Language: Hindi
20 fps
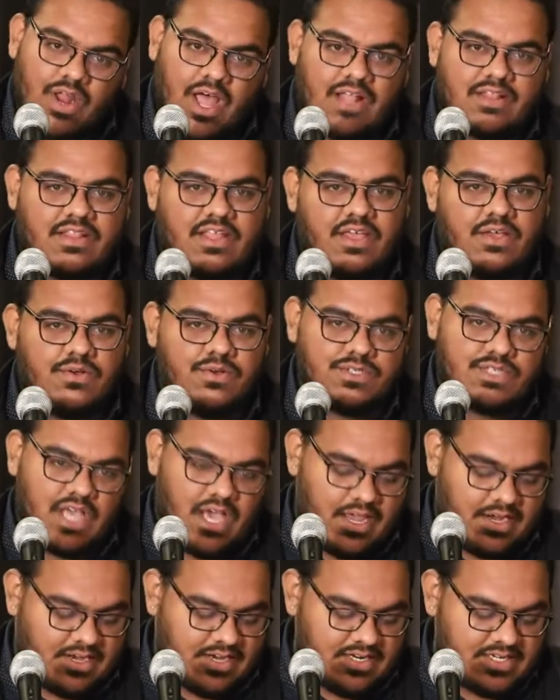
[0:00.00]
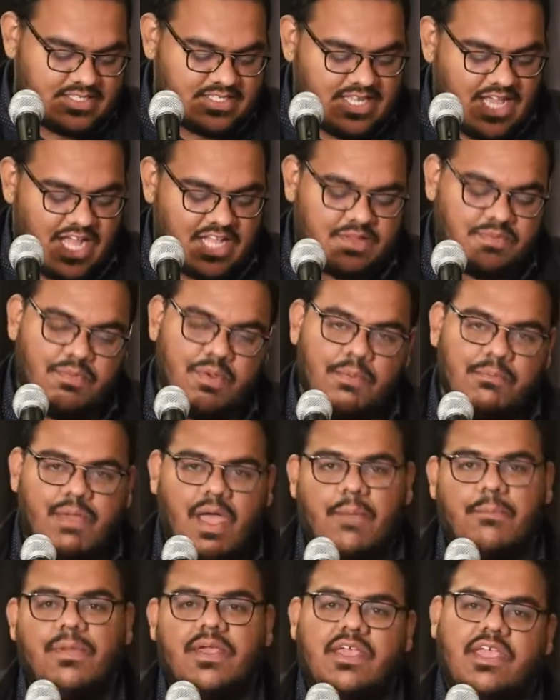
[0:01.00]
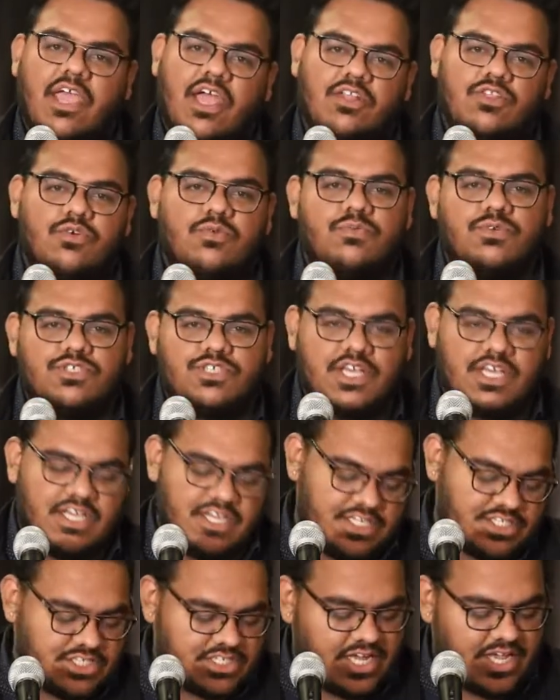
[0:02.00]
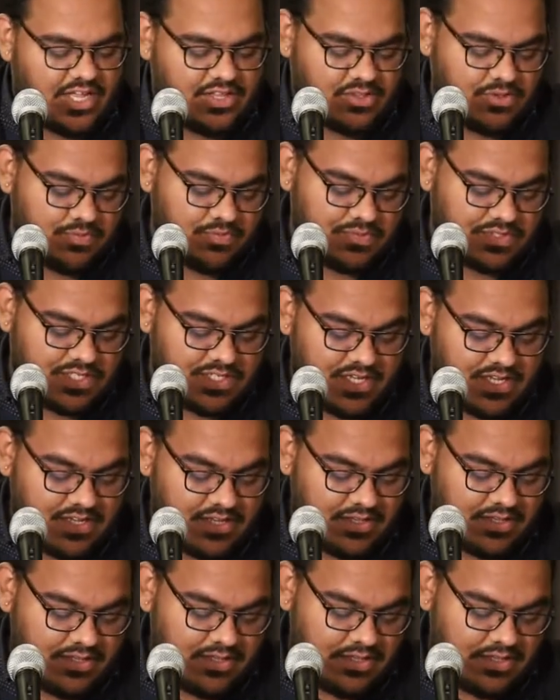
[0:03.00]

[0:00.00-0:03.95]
रातें गुजार कर साथ में मैं भी कह दूं मुझे इश्क है तुमसे